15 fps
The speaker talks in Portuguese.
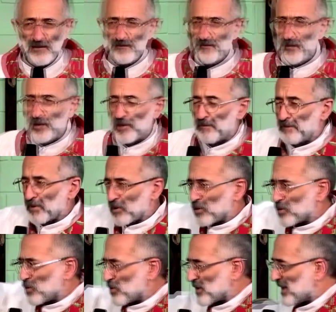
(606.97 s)
foi
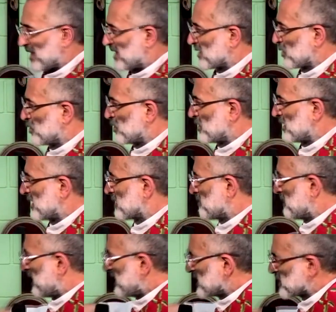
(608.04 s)
procurar o lugar
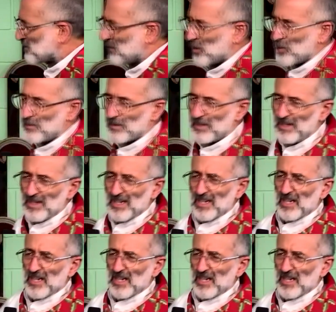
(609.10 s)
mais pobre,